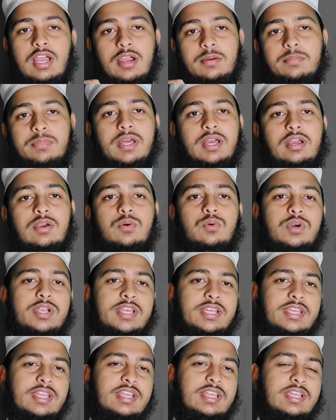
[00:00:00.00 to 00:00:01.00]
আমরা
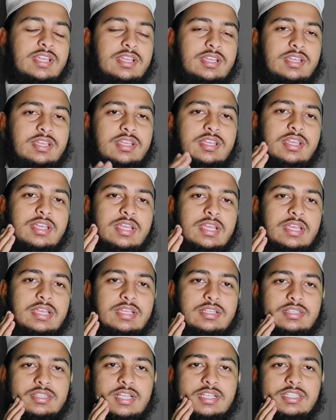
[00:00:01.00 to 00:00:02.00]
অনেকের এই
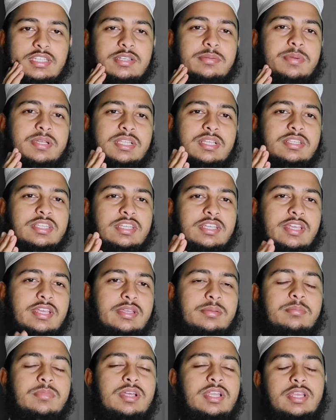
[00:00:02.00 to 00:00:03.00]
দাঁতের ব্যথা থেকে
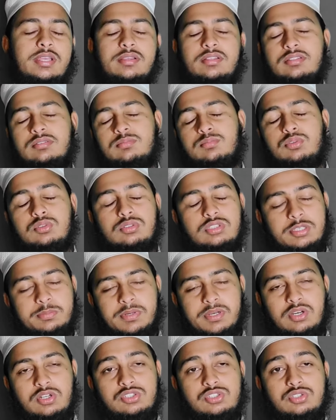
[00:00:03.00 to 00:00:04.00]
মানে মুক্তি
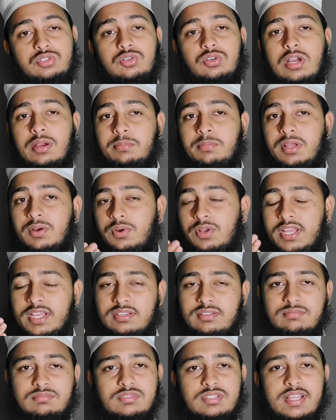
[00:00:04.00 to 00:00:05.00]
পাওয়ার জন্য আমরা
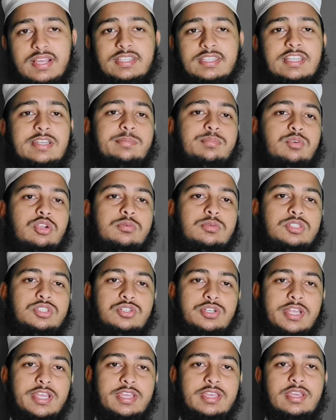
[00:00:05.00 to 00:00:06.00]
অনেক ডাক্তারের পরামর্শ
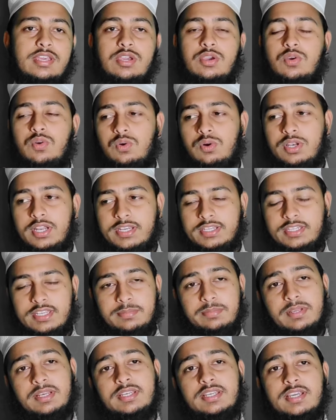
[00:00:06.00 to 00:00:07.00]
নেই অনেক
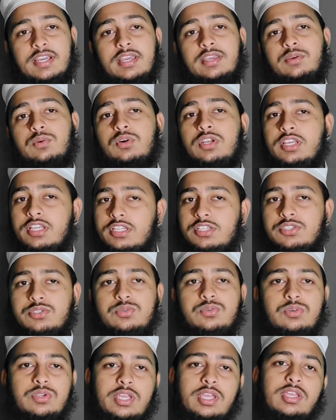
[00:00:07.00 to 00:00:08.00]
ট্যাবলেট খাই অনেক কিছু
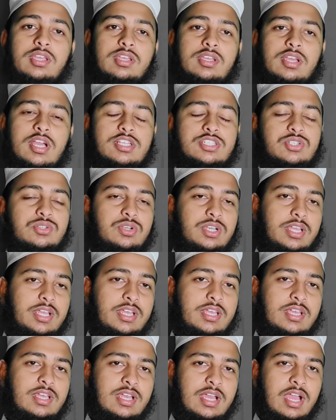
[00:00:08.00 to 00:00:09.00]
করি আসলে
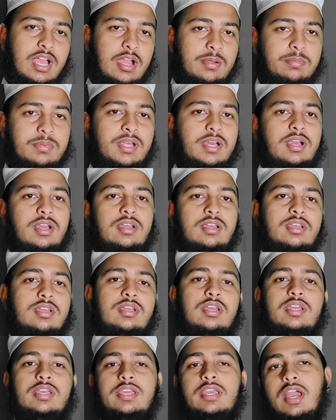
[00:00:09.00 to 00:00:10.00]
আমরা
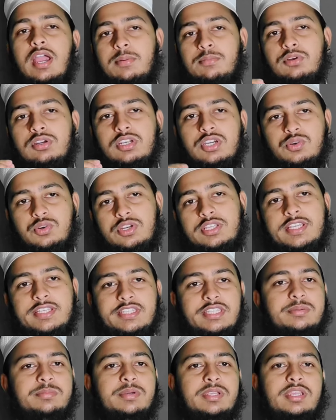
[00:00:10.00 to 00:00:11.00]
এই আমলটা করে
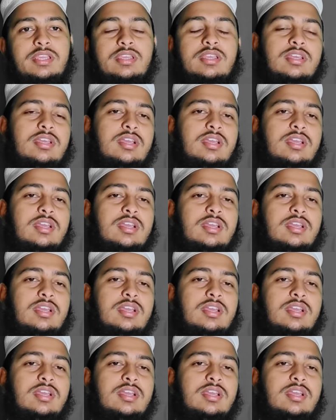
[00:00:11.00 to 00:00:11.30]
দেখতে পারি